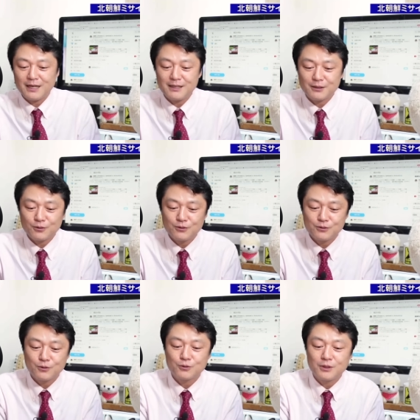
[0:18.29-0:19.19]
間とい
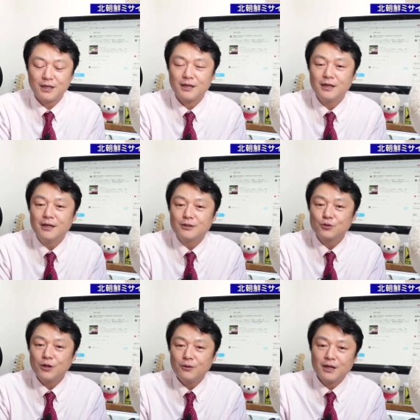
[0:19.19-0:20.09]
うことで、
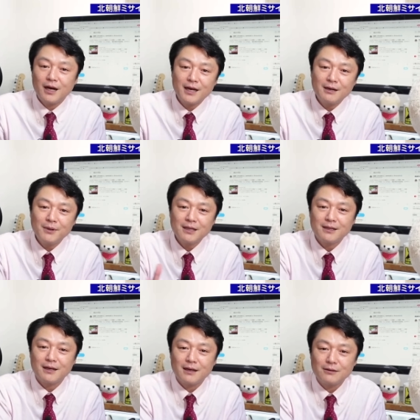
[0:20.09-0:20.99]
それより早まっ
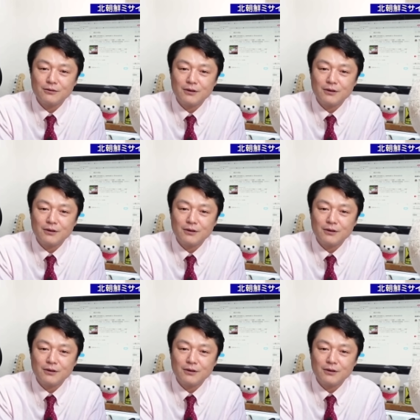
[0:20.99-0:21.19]
て